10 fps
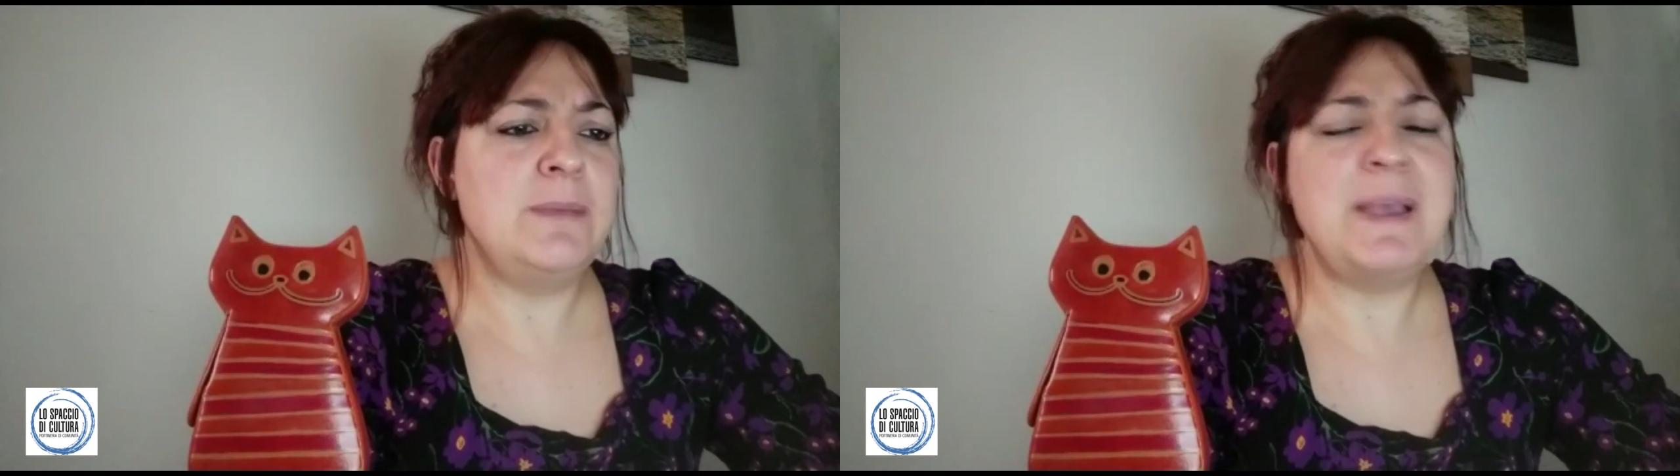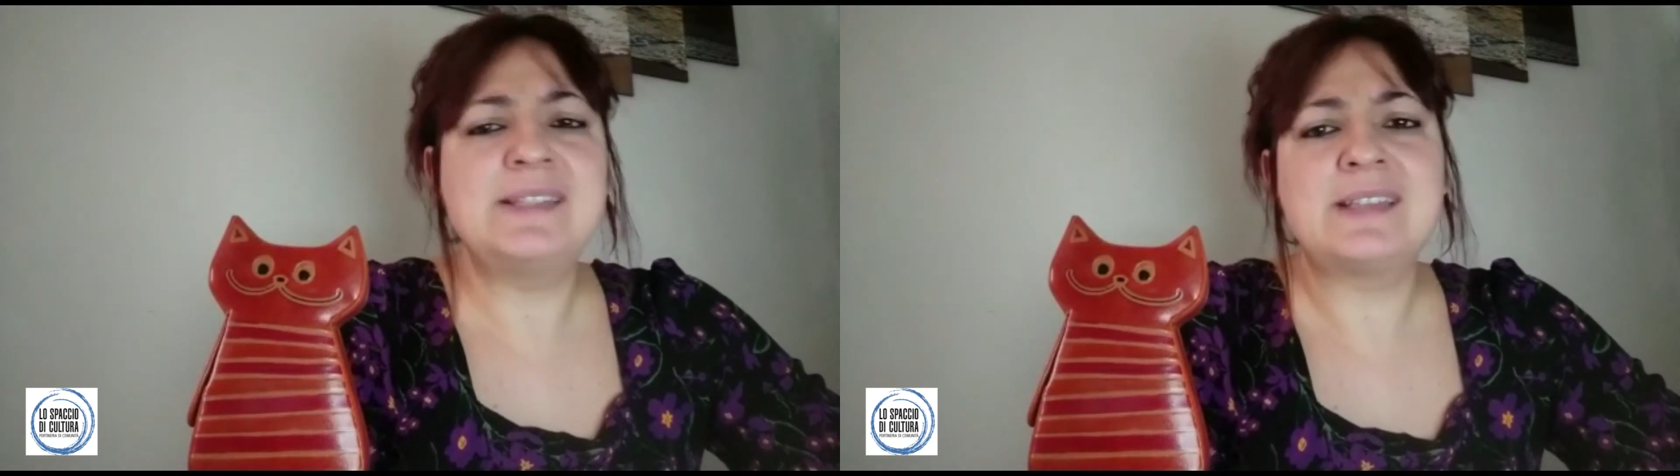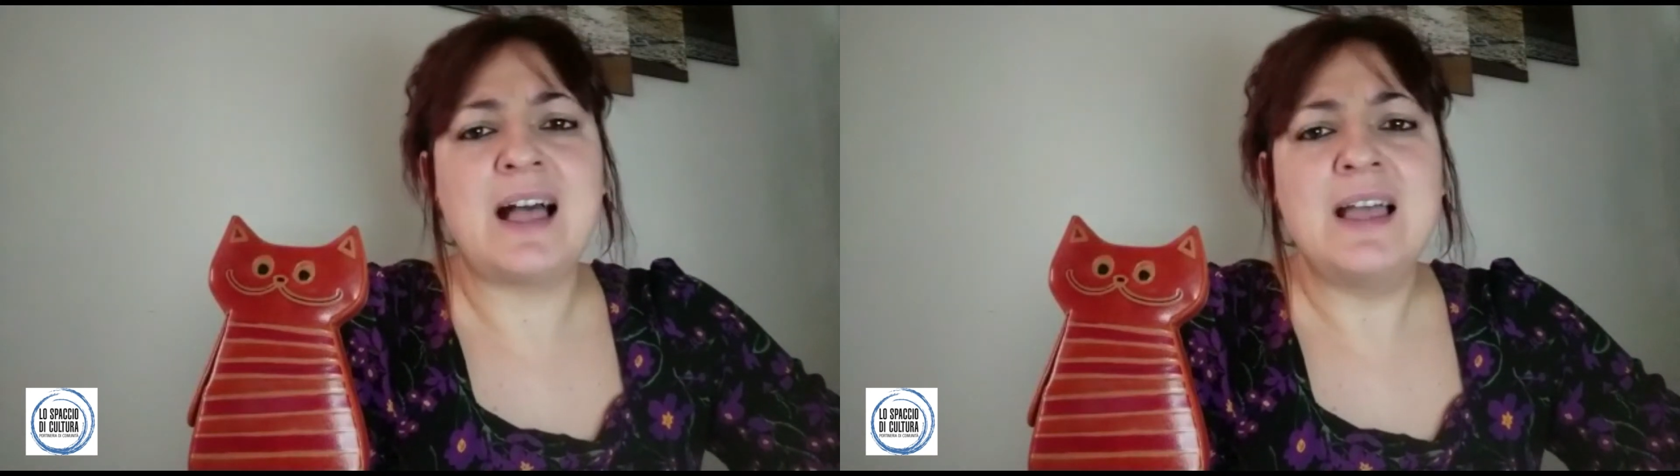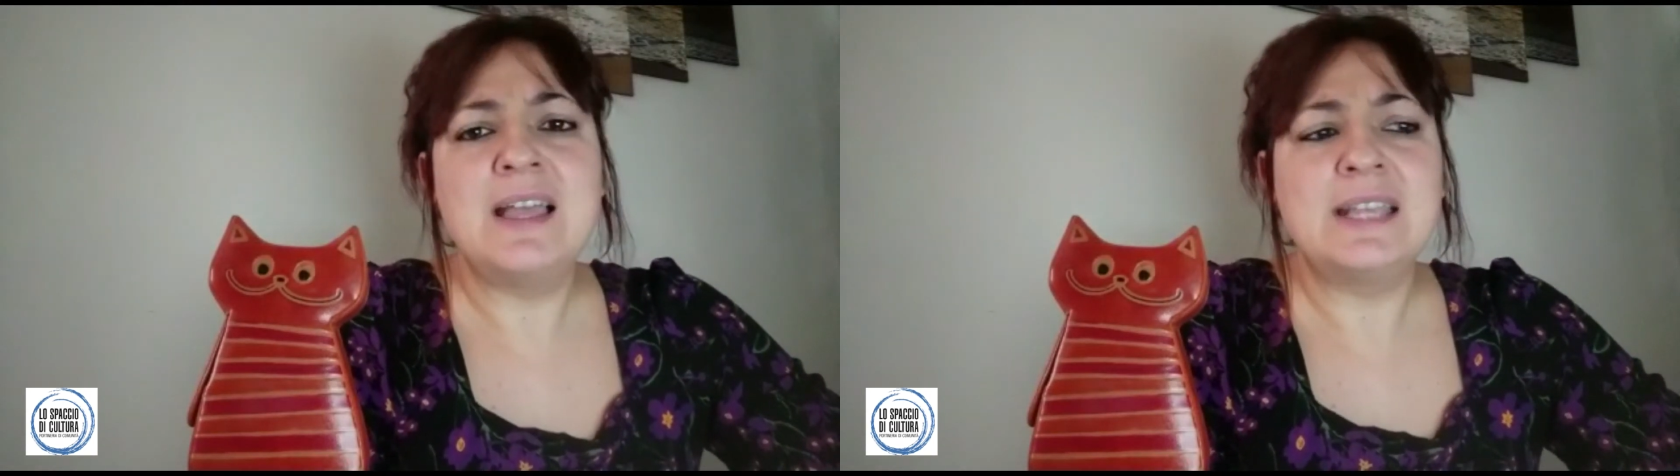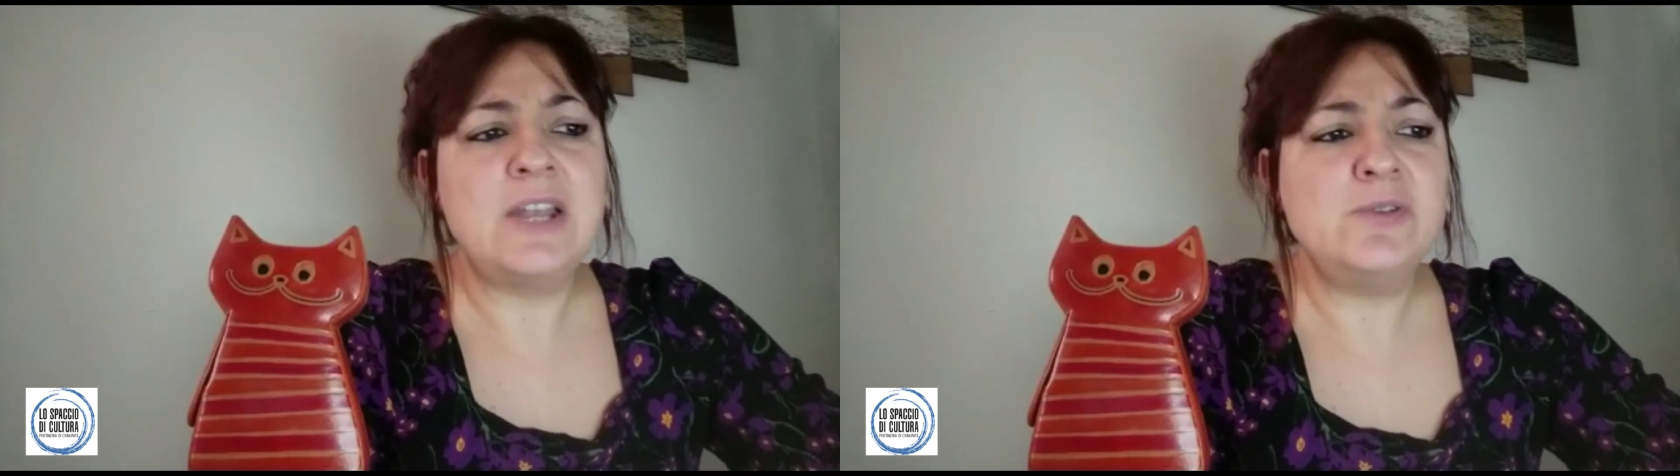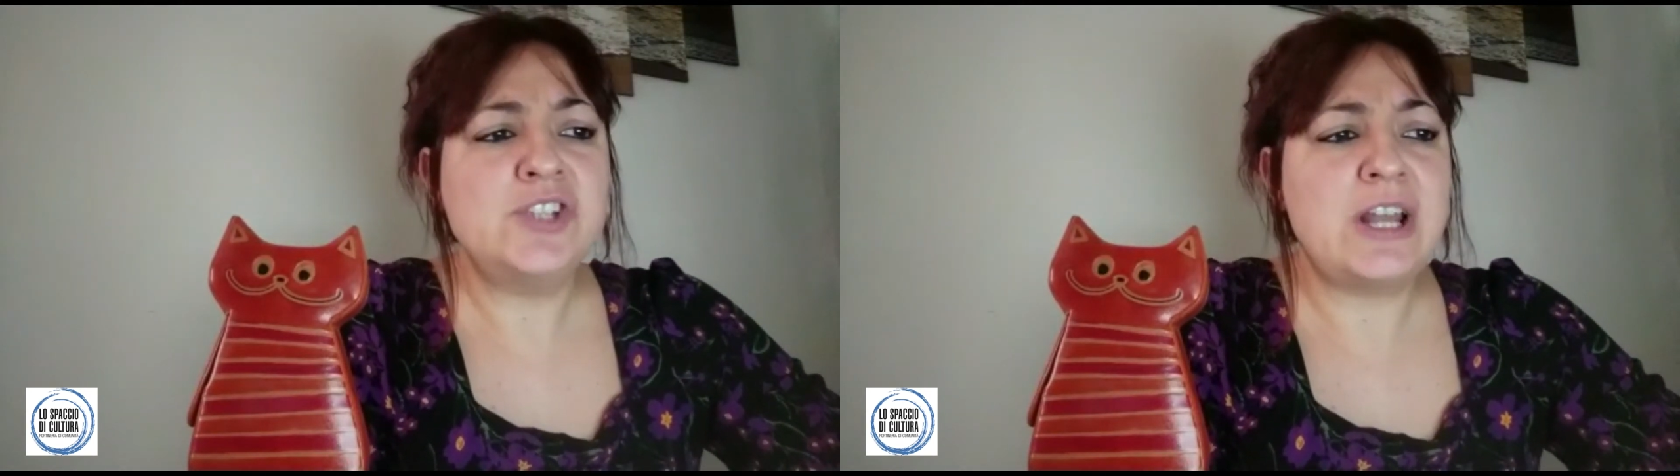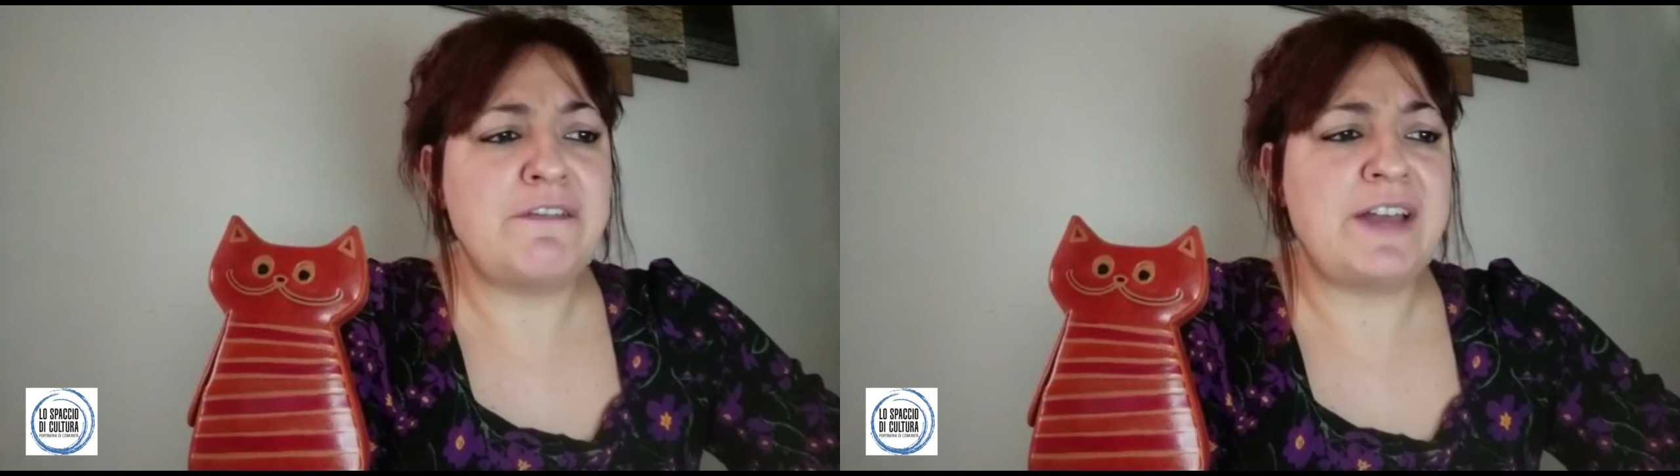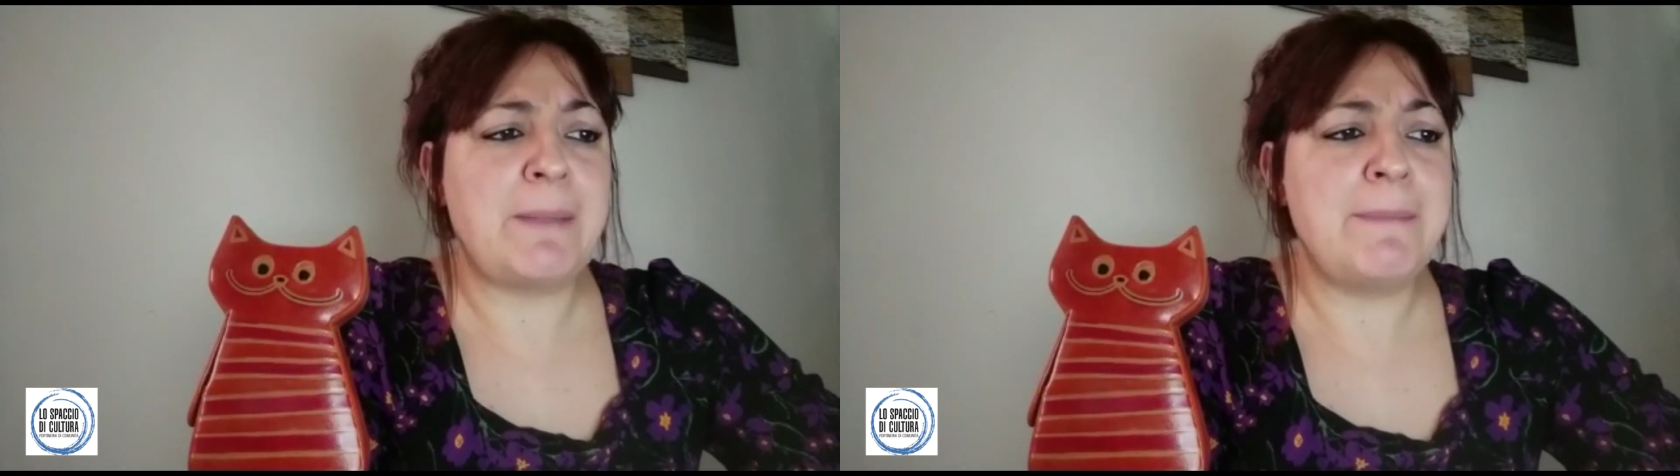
pensa che non ce la farà